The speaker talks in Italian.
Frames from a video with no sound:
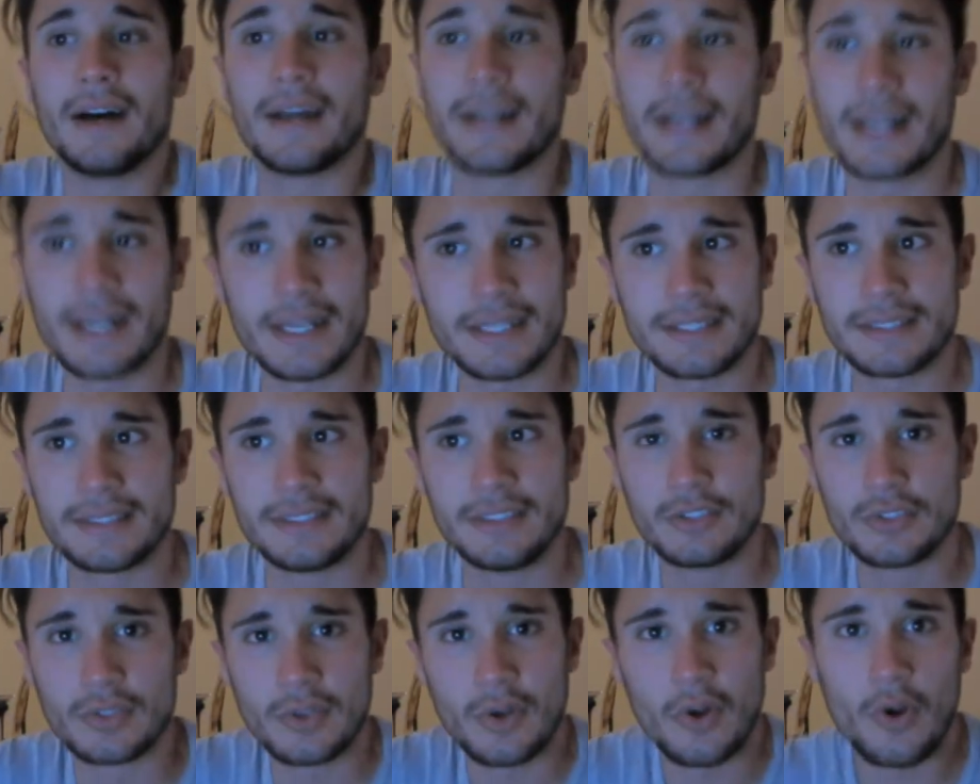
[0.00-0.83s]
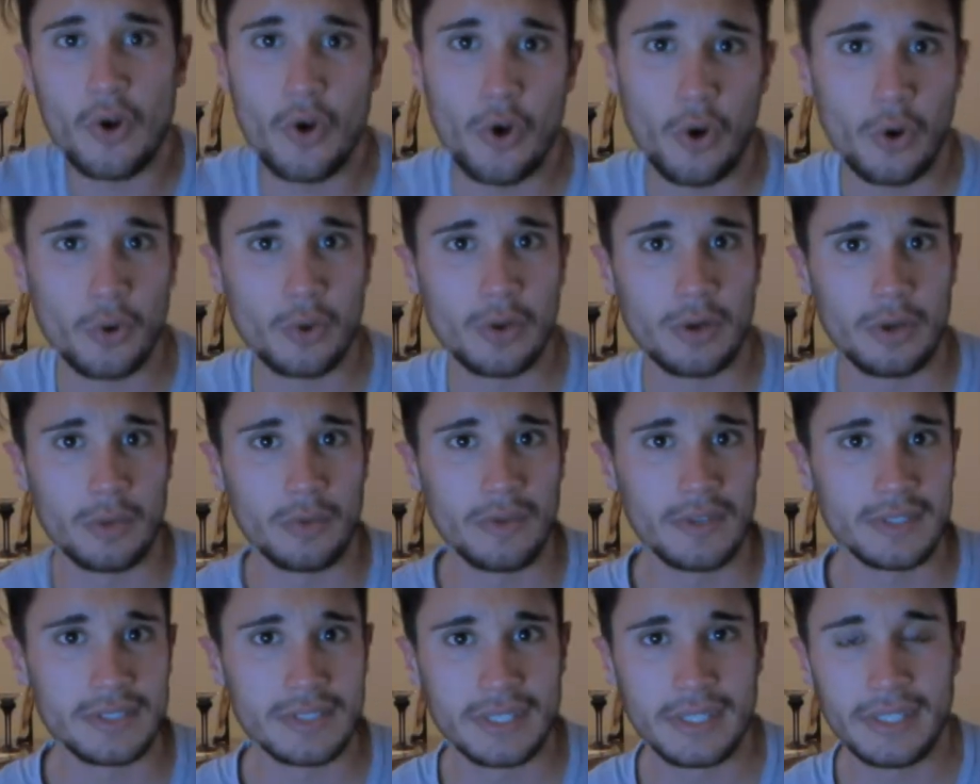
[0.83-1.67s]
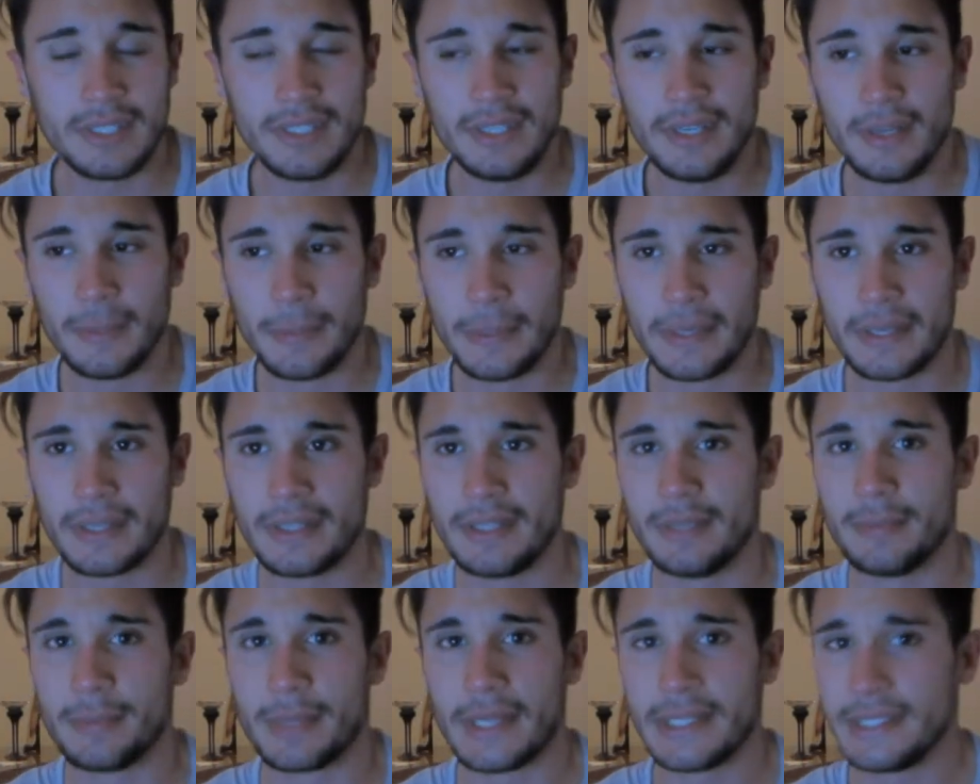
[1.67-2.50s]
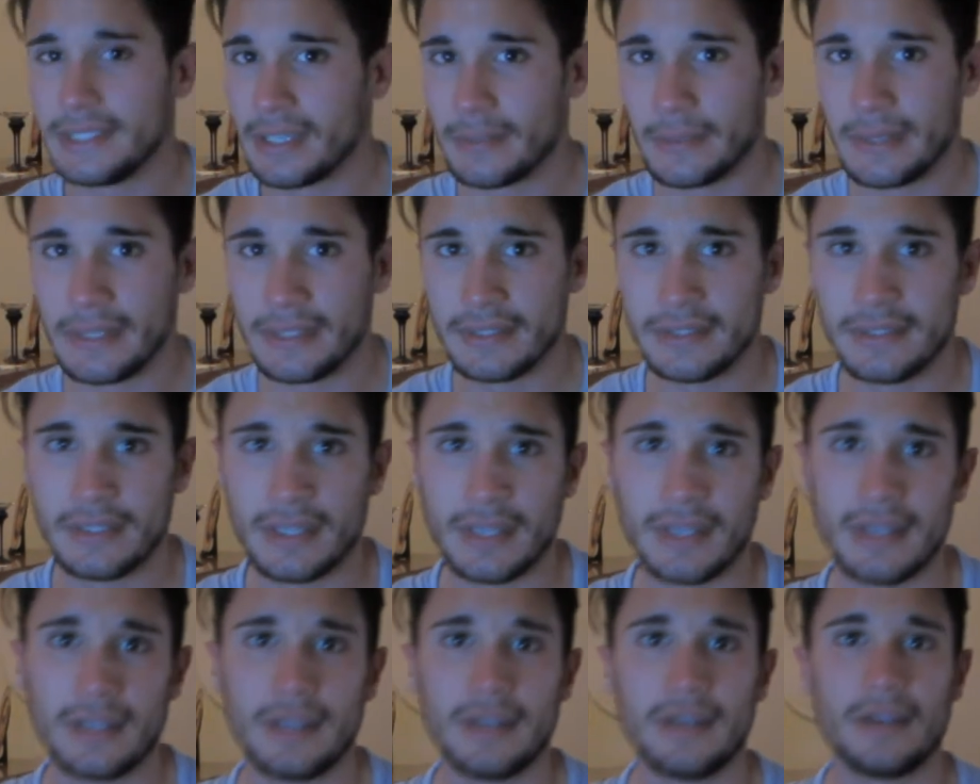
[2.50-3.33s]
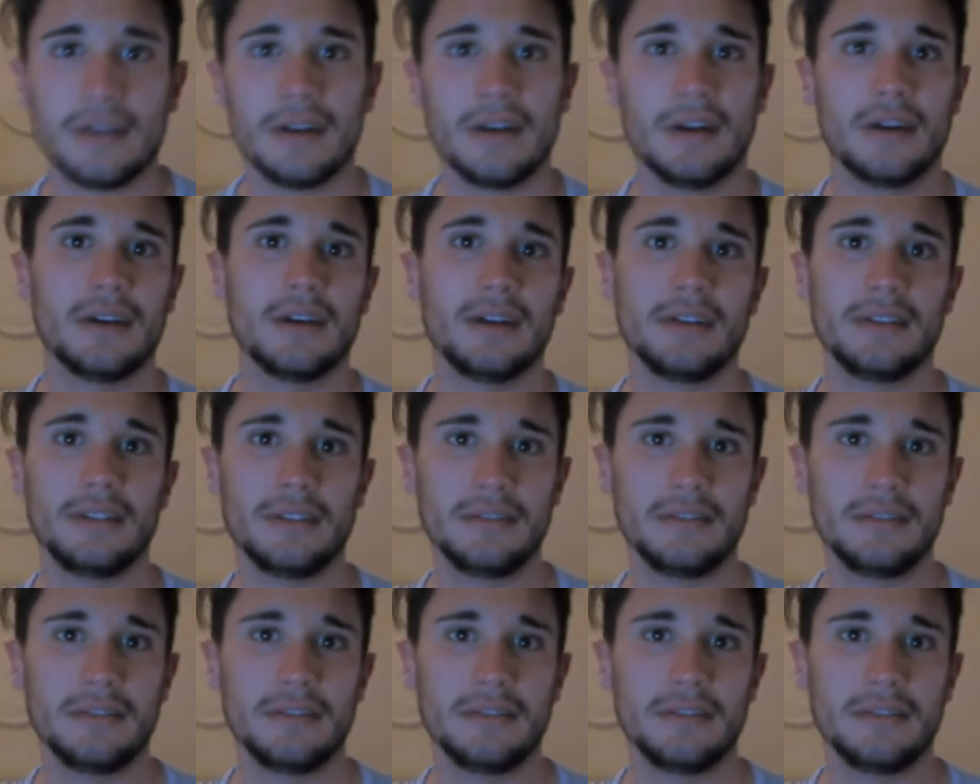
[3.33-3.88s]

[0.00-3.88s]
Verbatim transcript: Ragazzi, sono con una nuova skin perché praticamente uh,